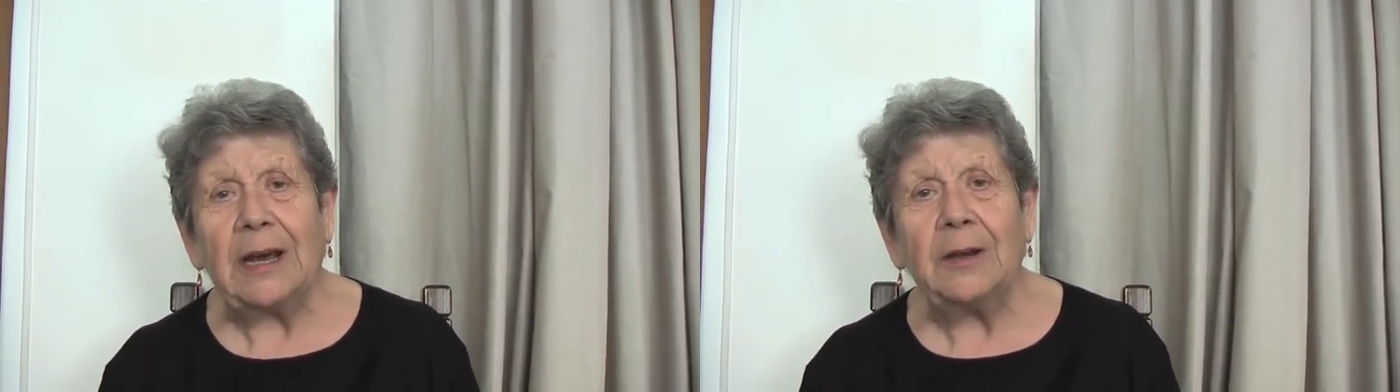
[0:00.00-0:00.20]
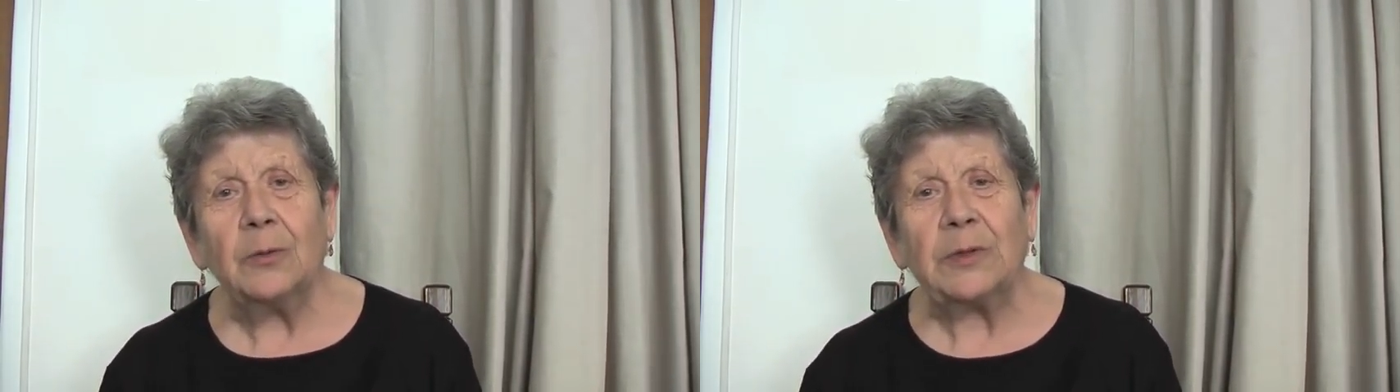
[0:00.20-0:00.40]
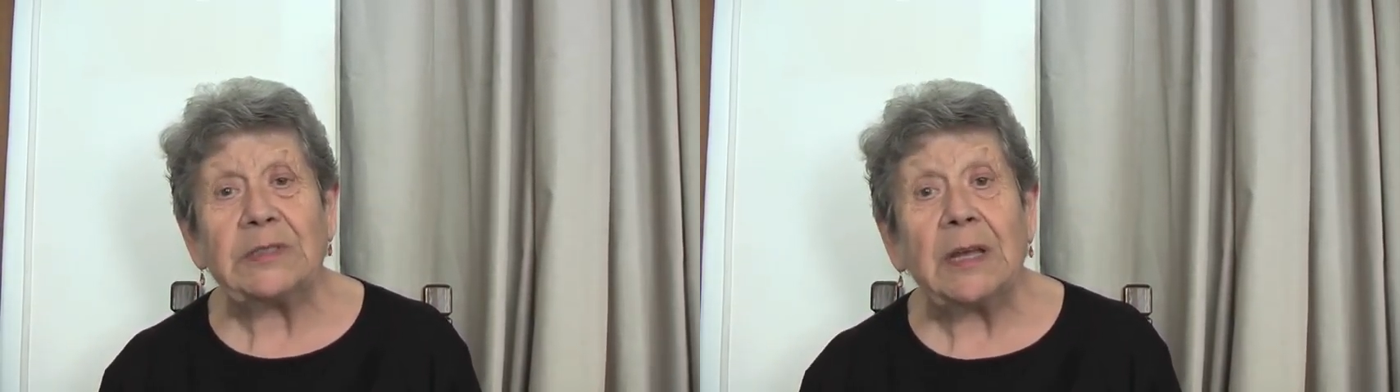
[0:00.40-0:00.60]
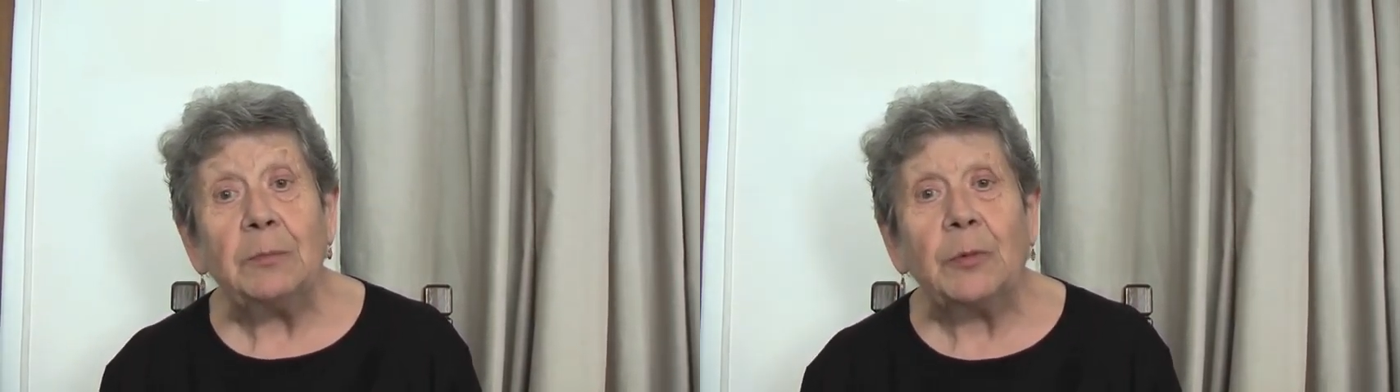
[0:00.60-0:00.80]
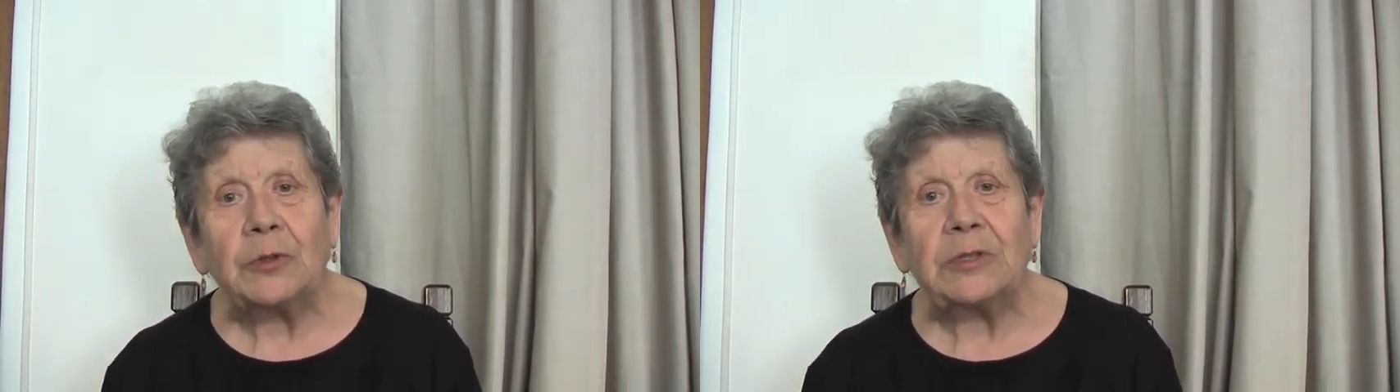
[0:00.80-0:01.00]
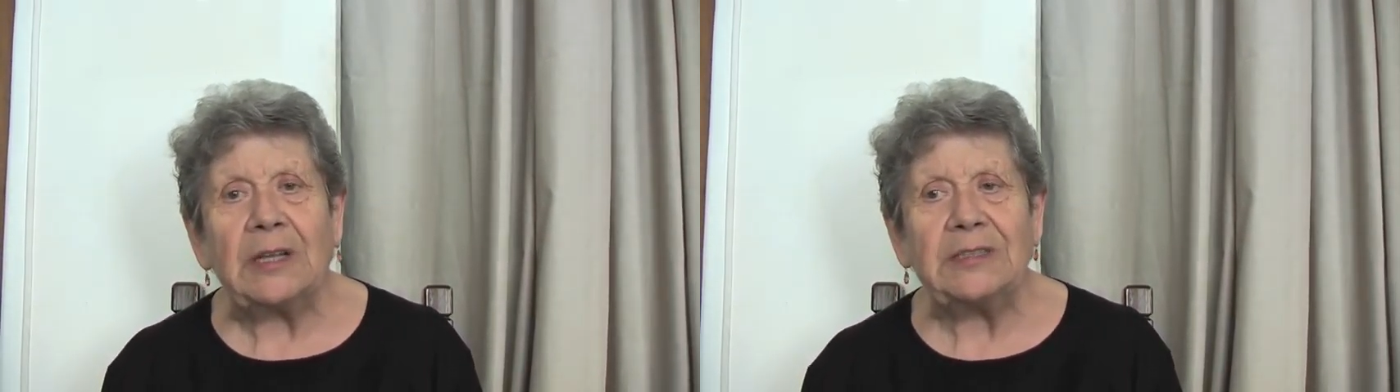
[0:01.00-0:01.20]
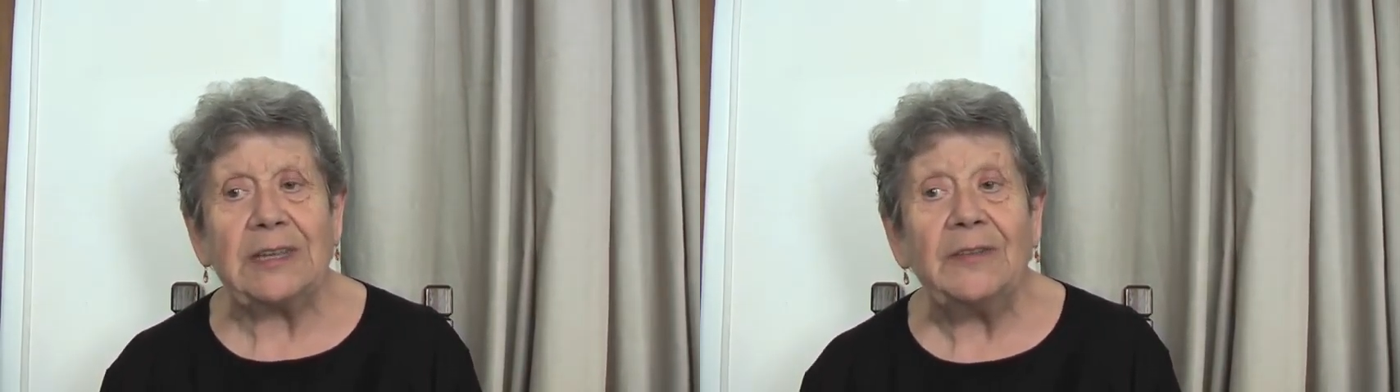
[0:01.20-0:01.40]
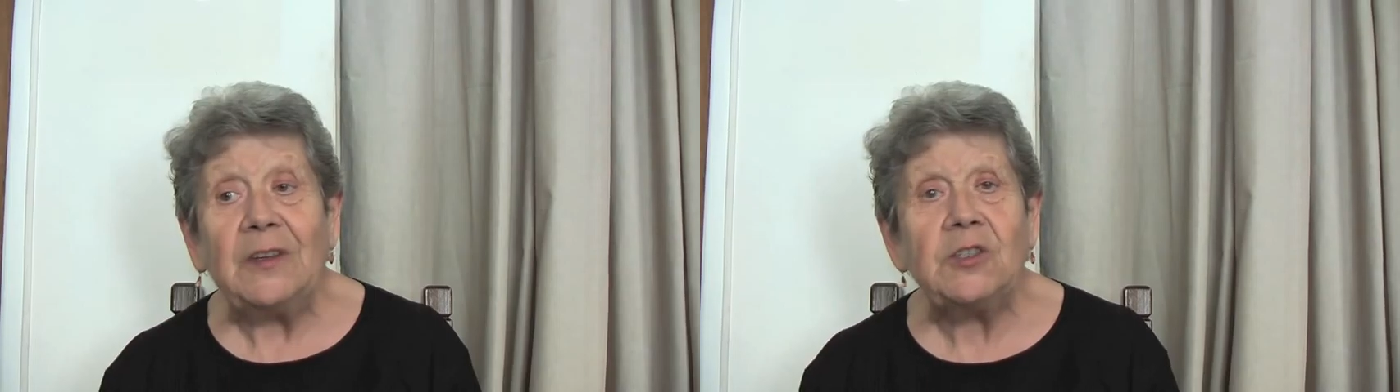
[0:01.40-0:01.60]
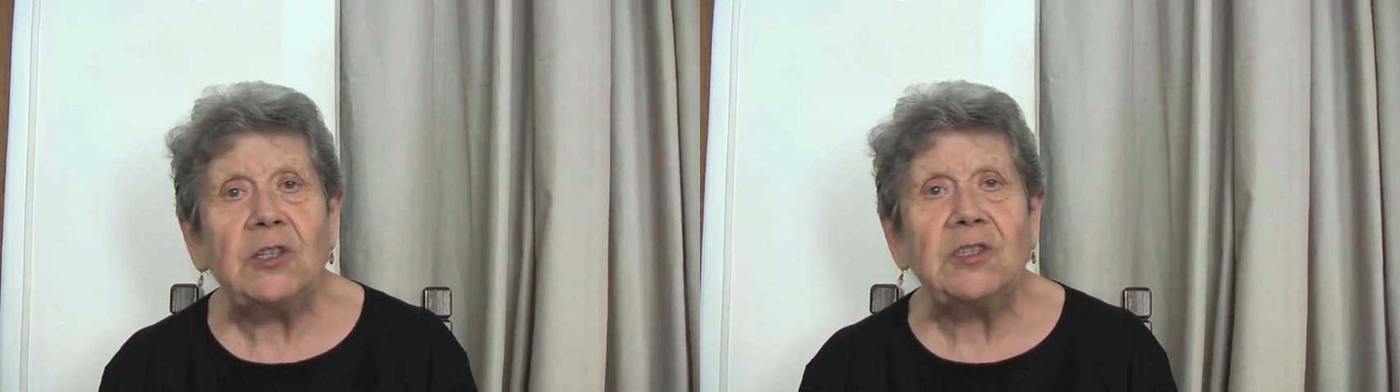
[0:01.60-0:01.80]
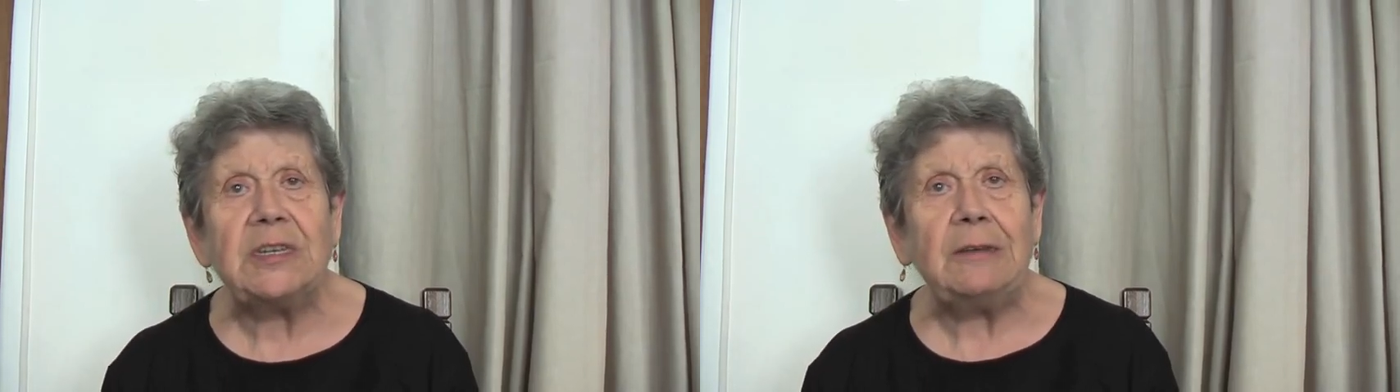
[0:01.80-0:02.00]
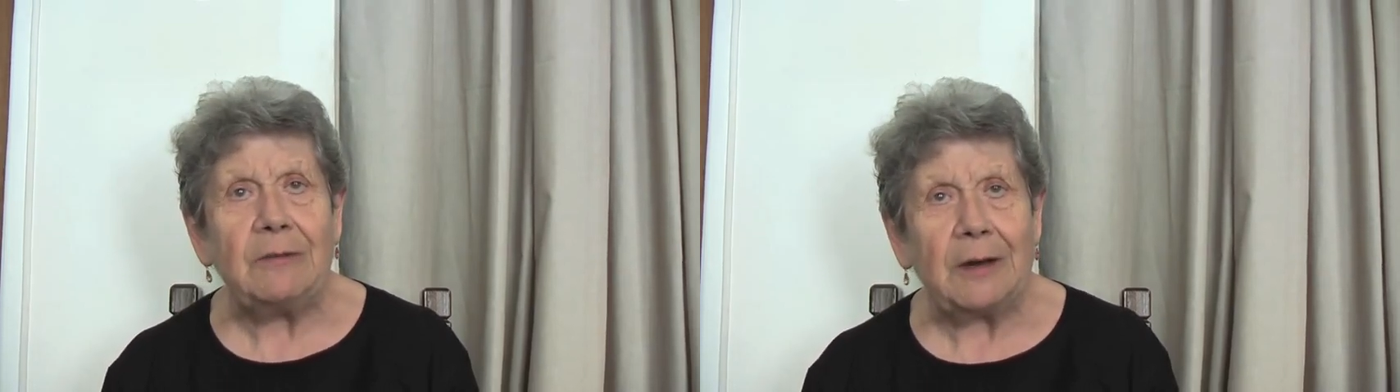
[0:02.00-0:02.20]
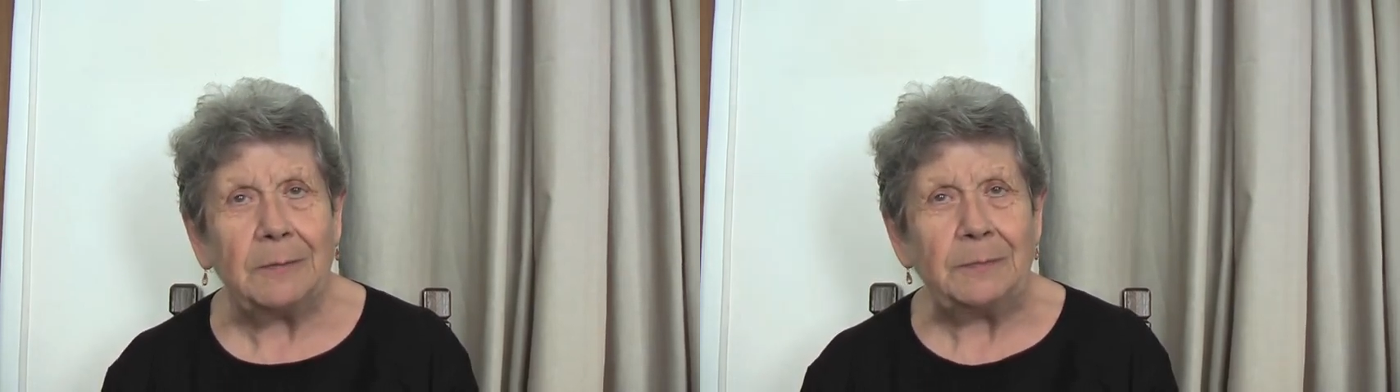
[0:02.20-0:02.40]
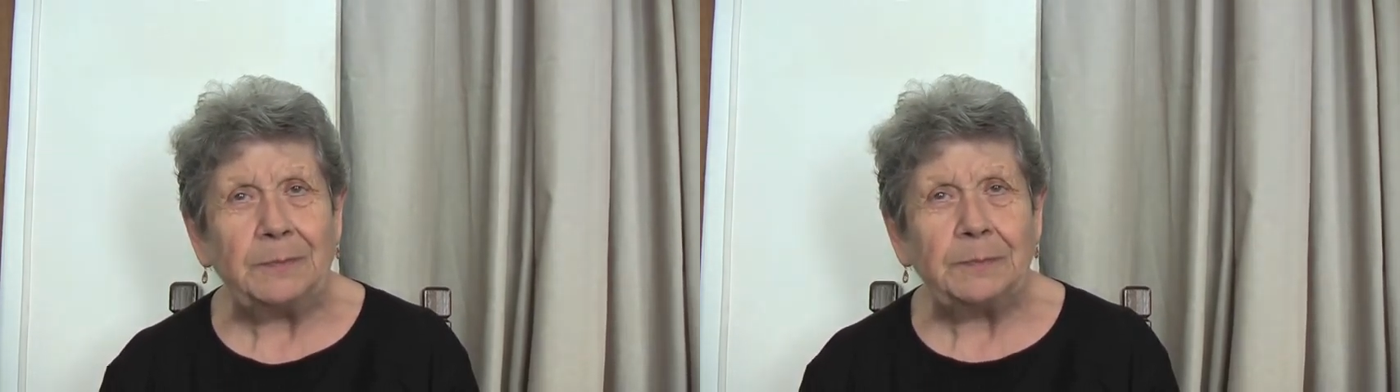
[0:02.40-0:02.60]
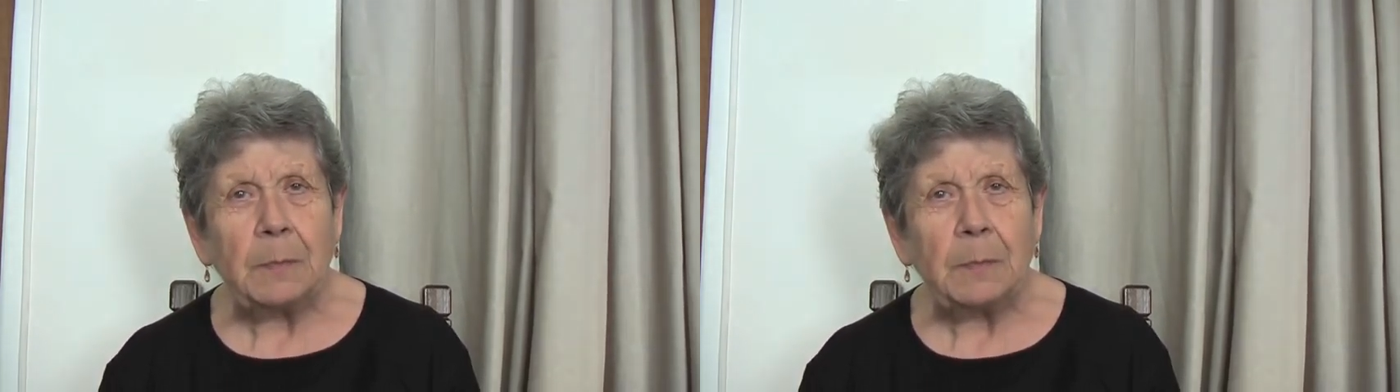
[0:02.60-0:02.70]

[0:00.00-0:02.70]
hanno questa importanza decisiva